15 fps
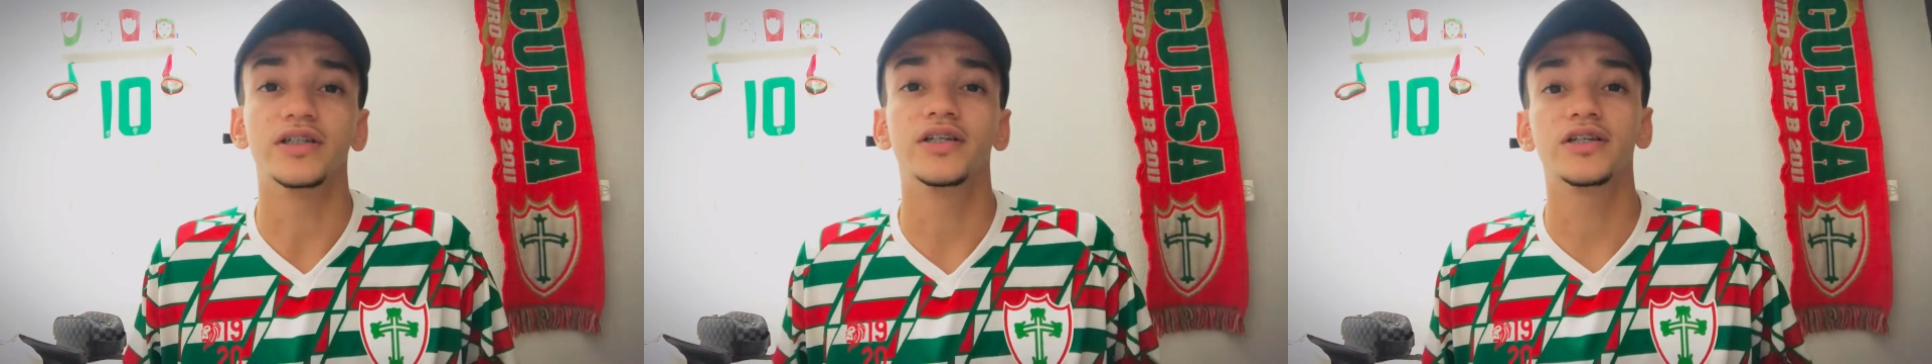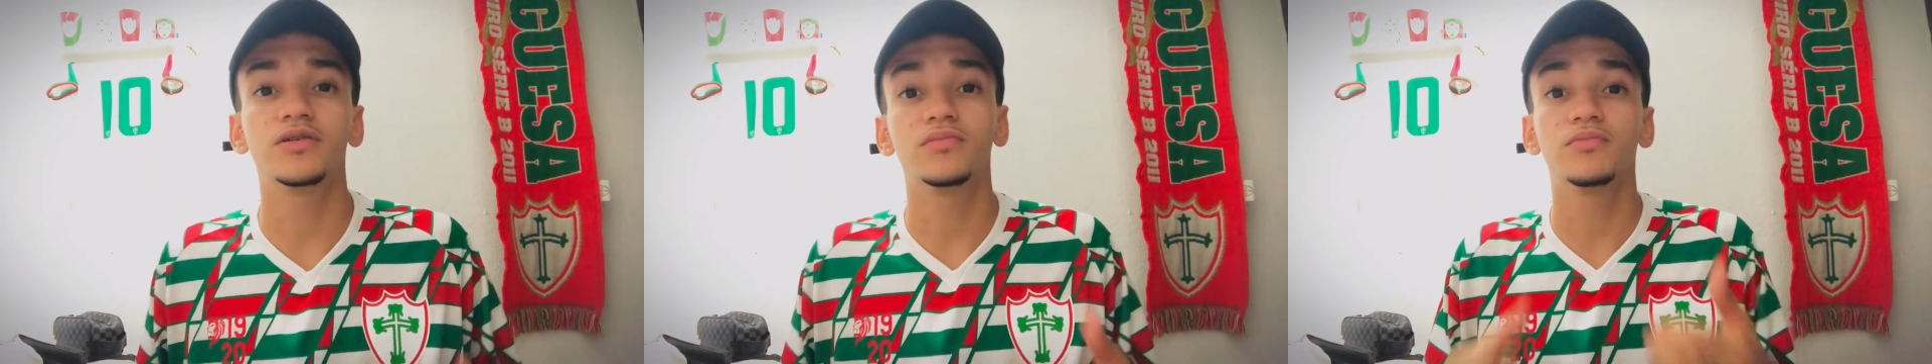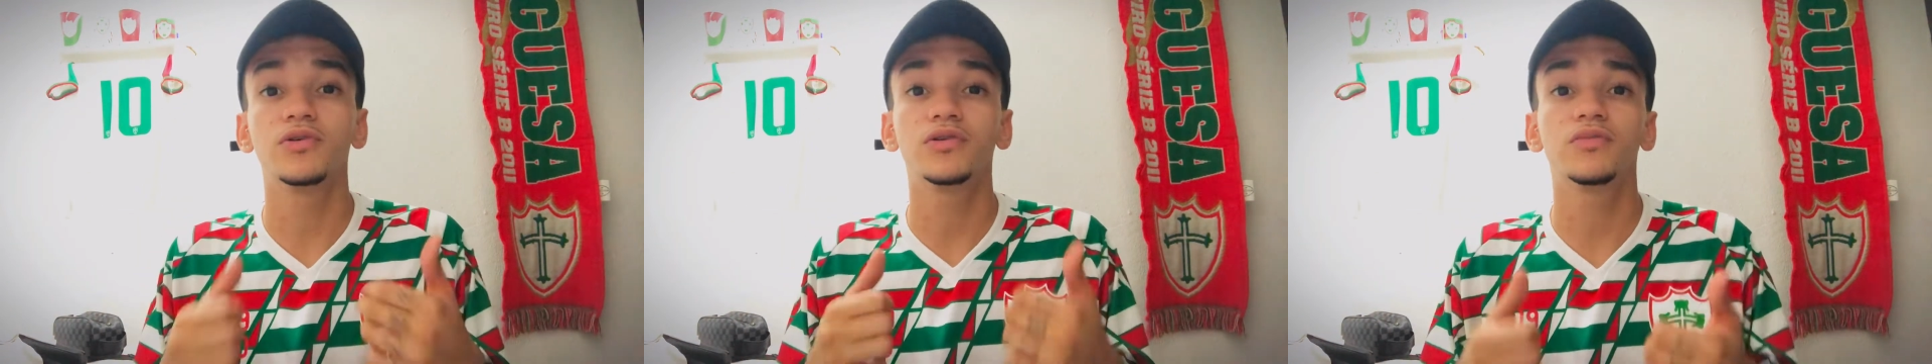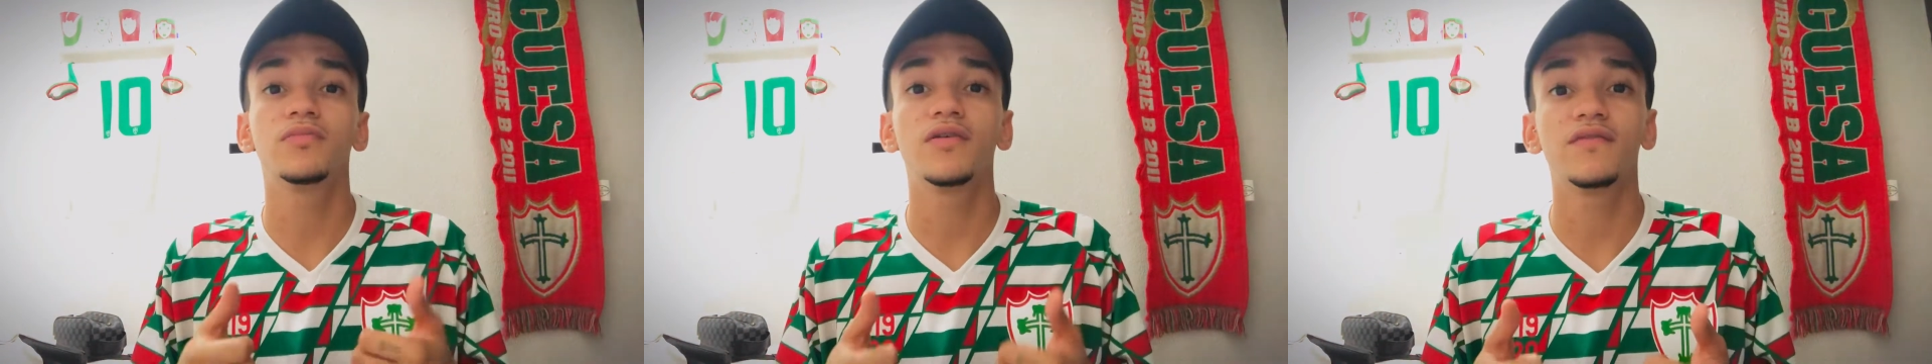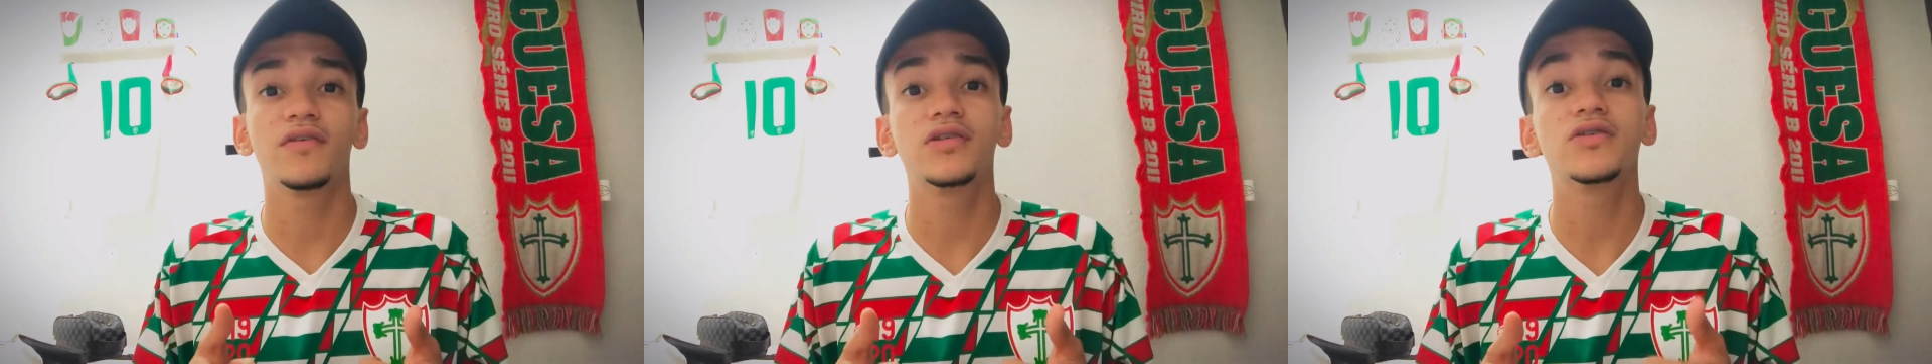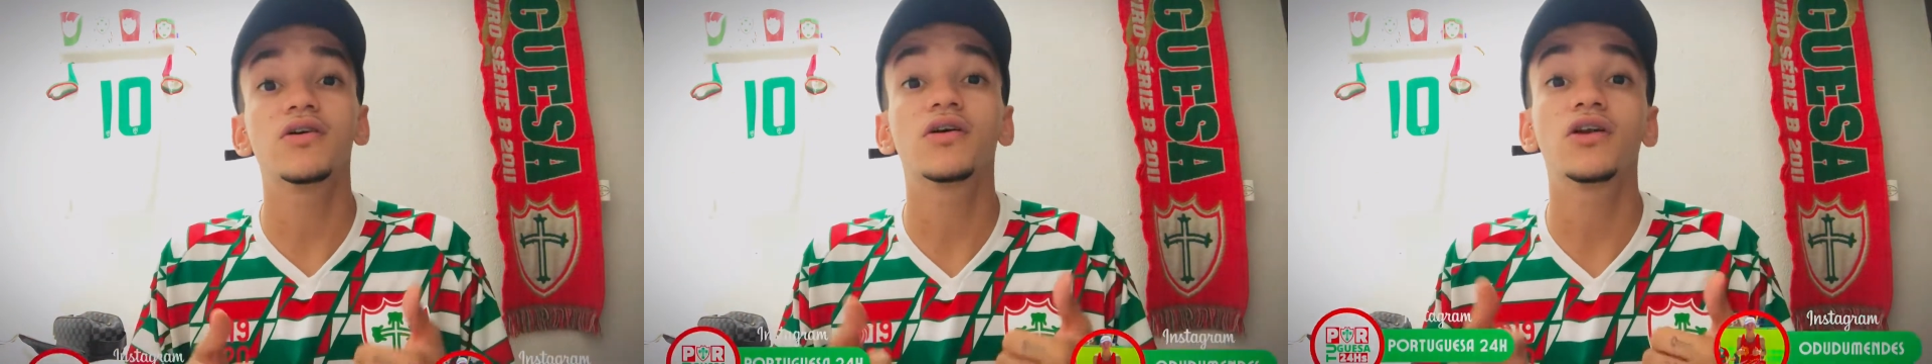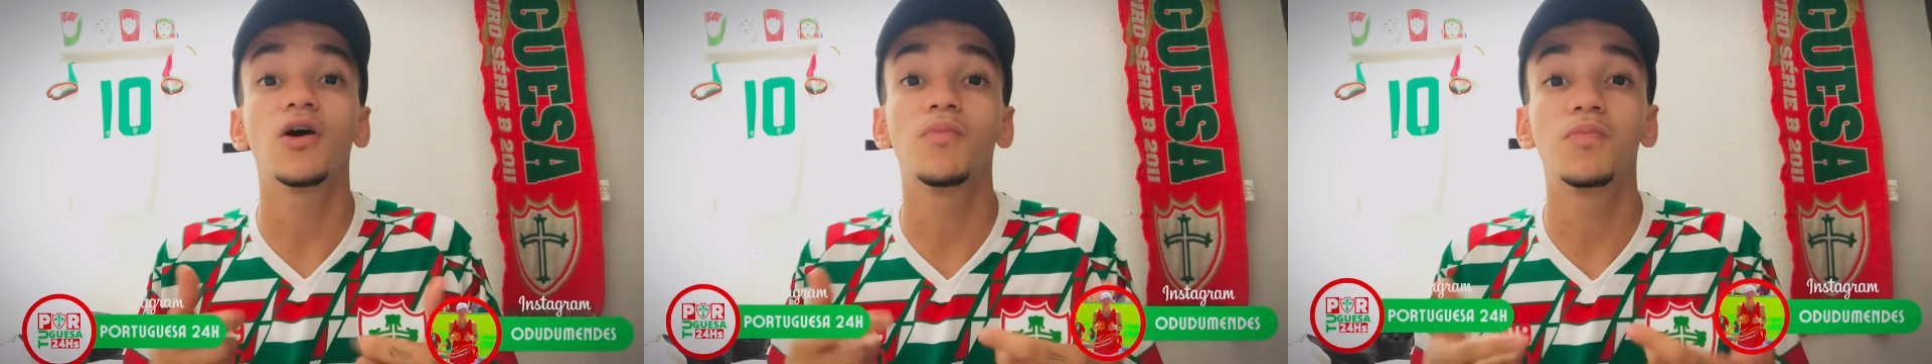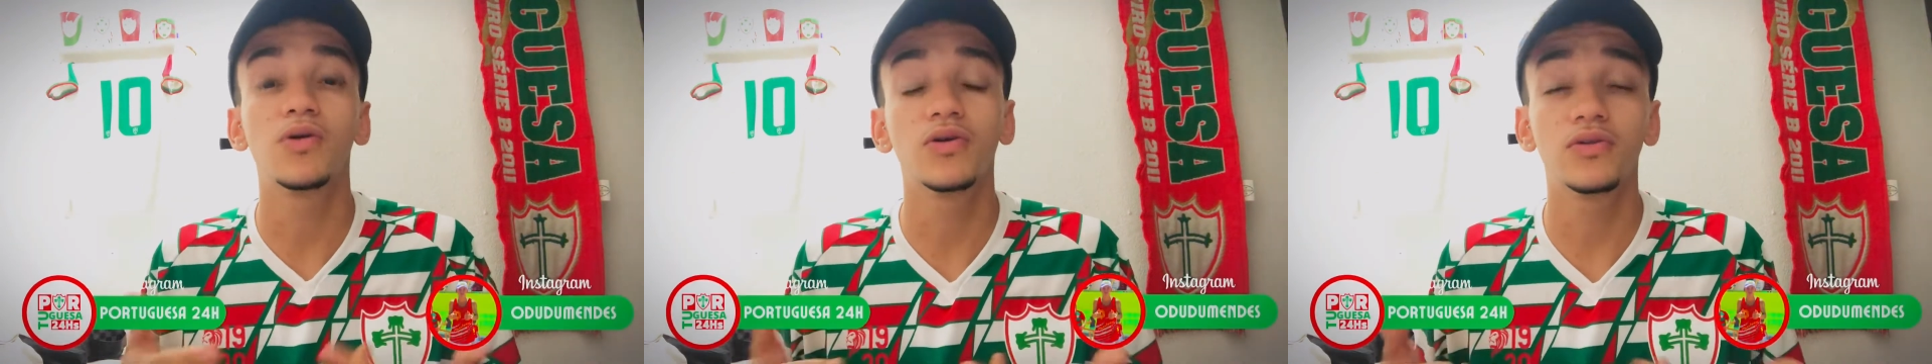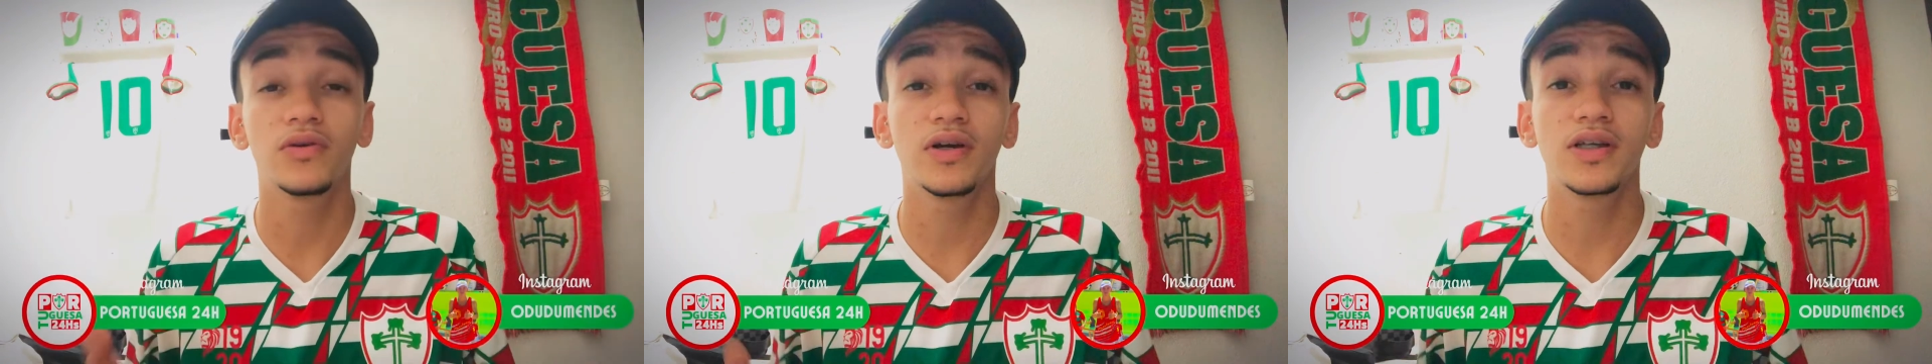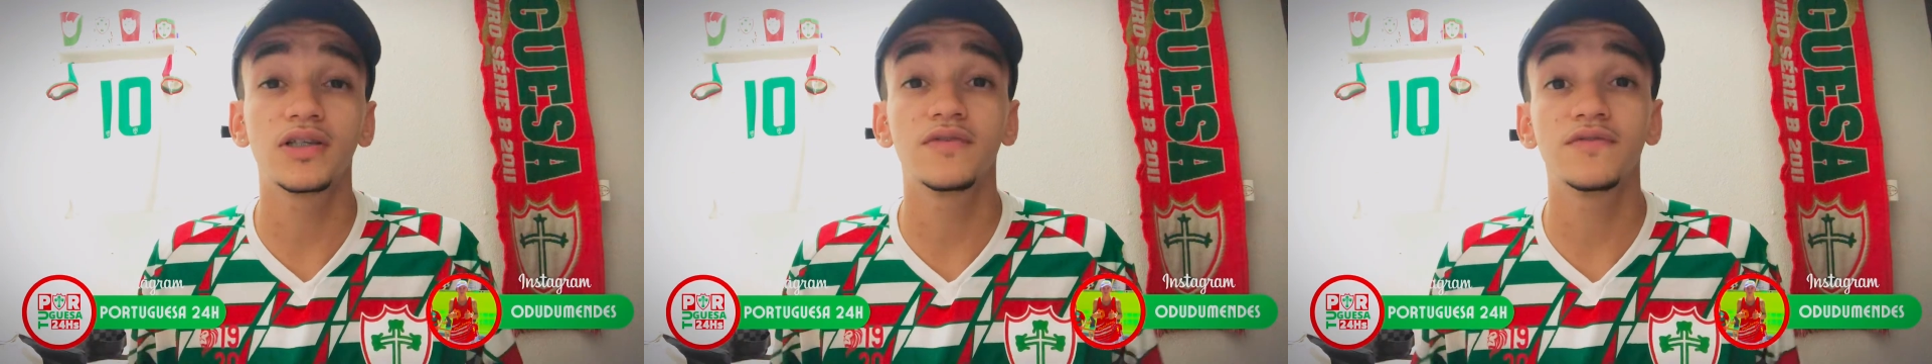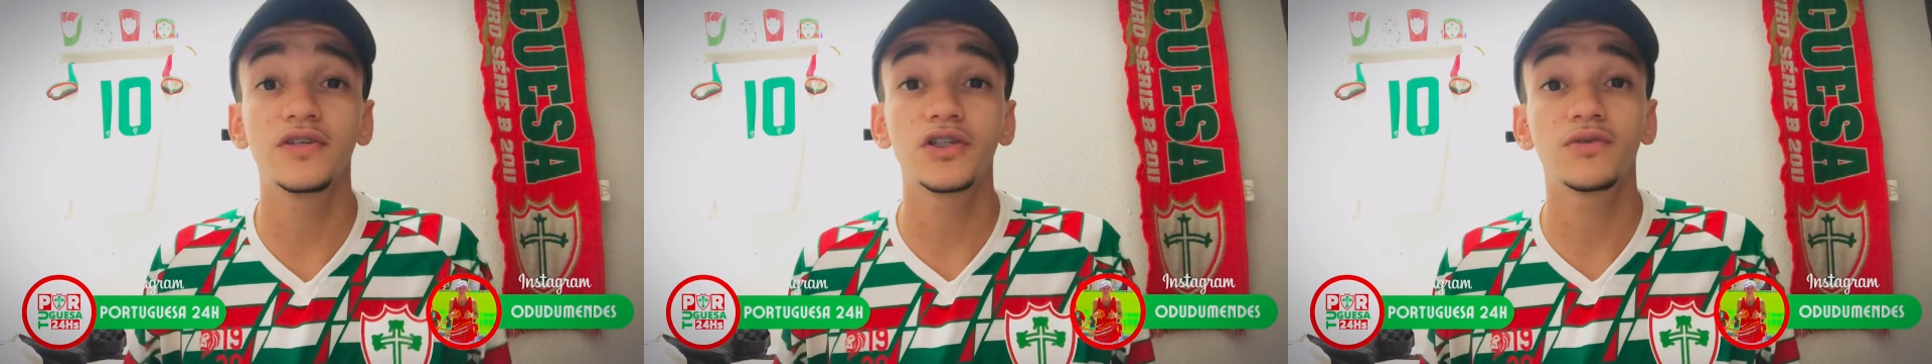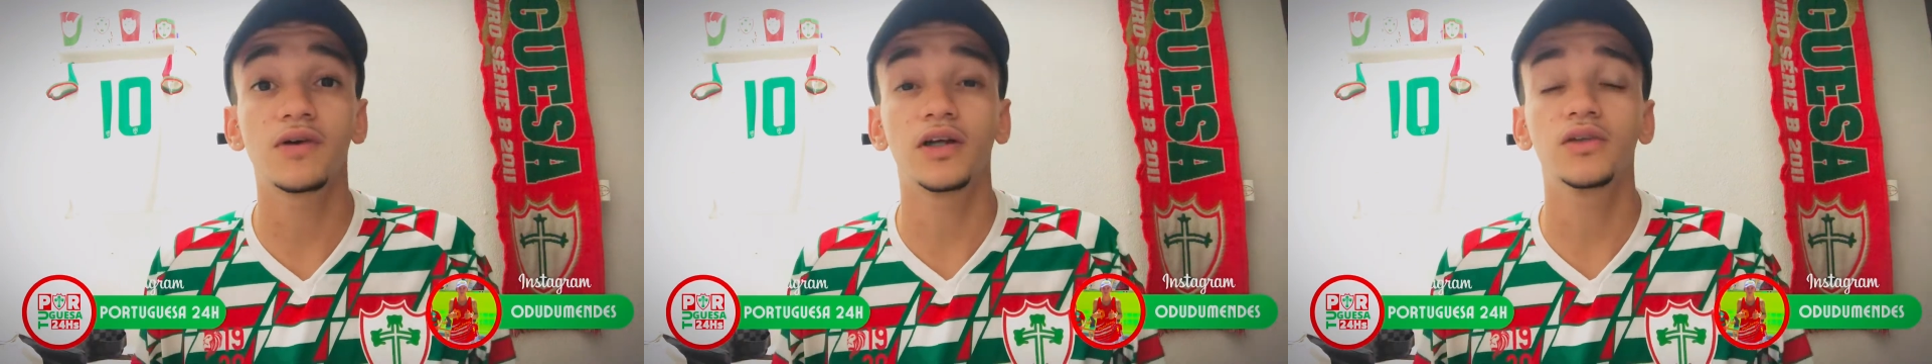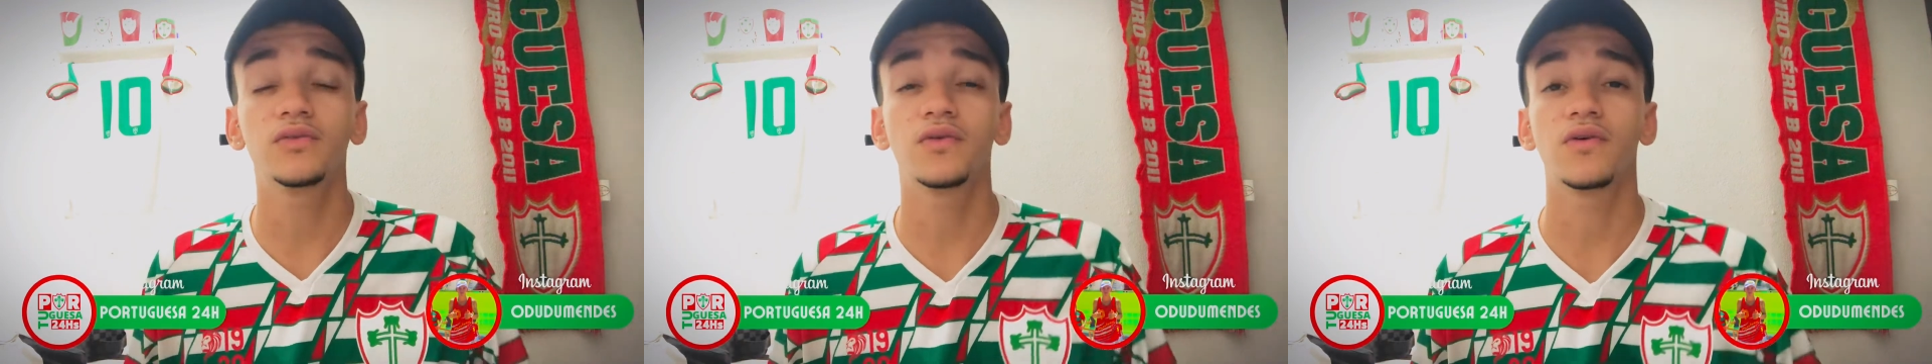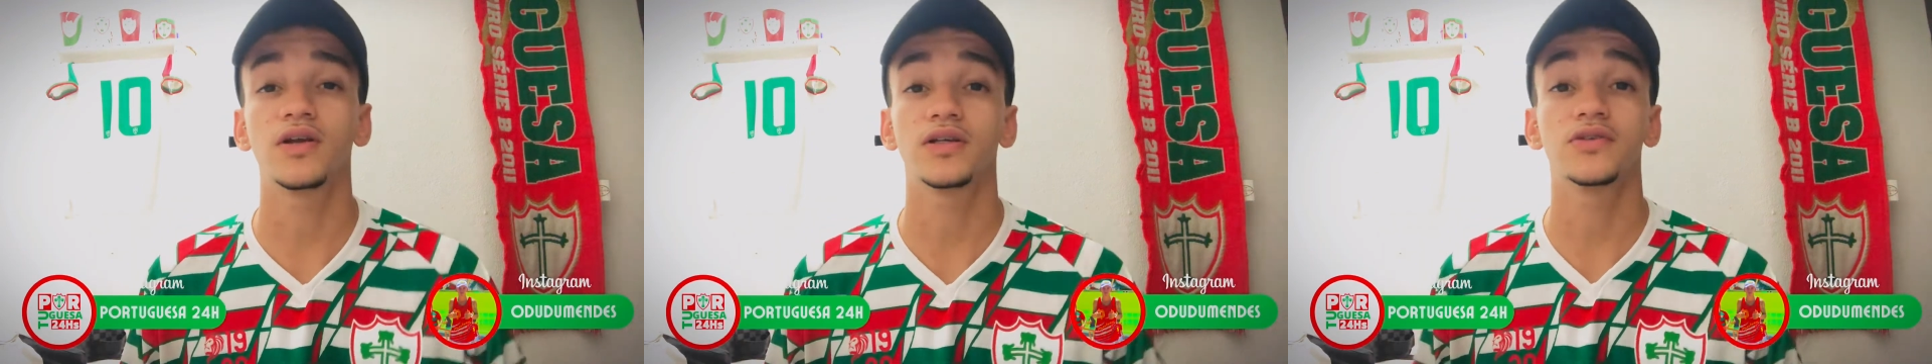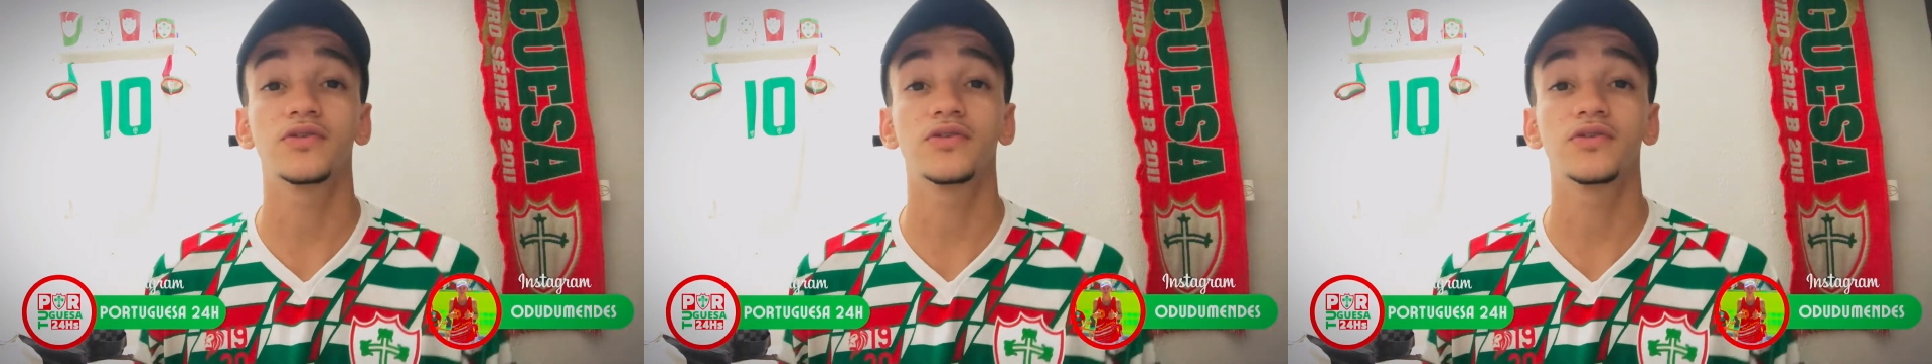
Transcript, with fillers: Sejam muito bem-vindos ao canal Portuguesa 24 Horas,